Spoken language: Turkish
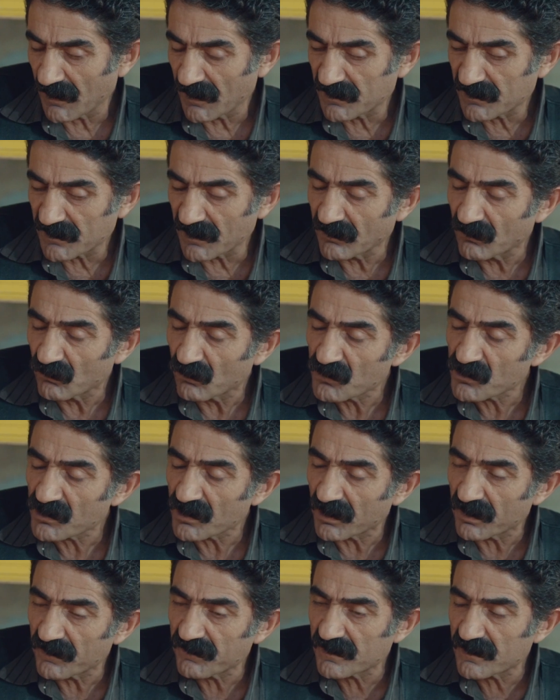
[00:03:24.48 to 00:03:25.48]
Senin o
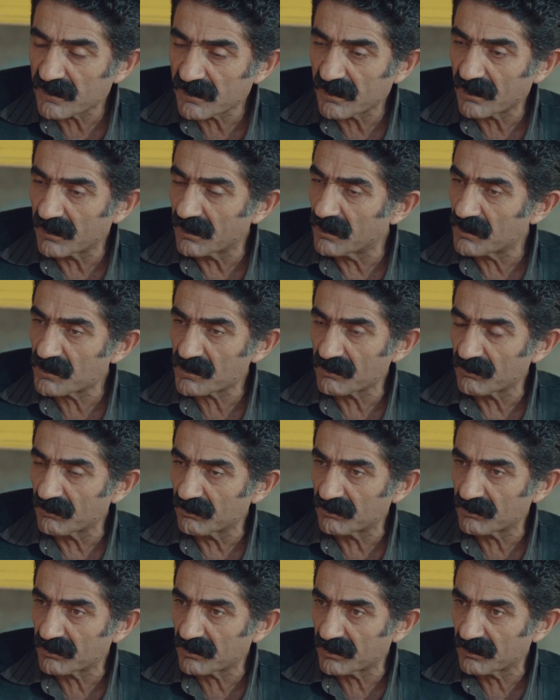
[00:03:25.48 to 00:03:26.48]
şerefsizle ne işin
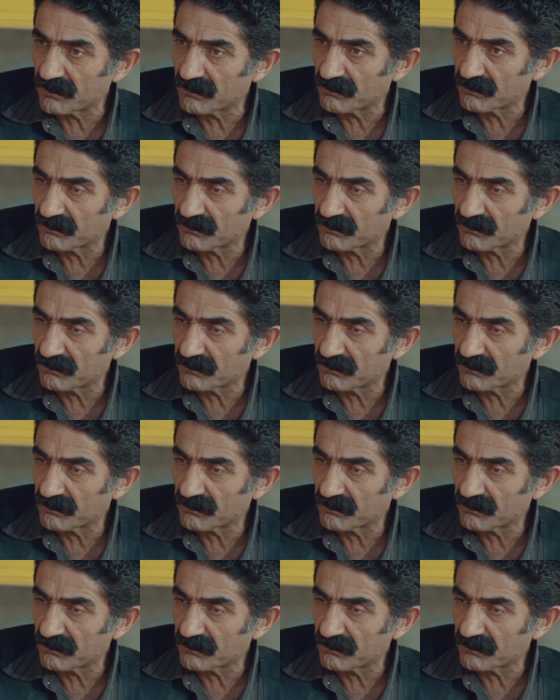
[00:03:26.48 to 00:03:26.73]
olur ki?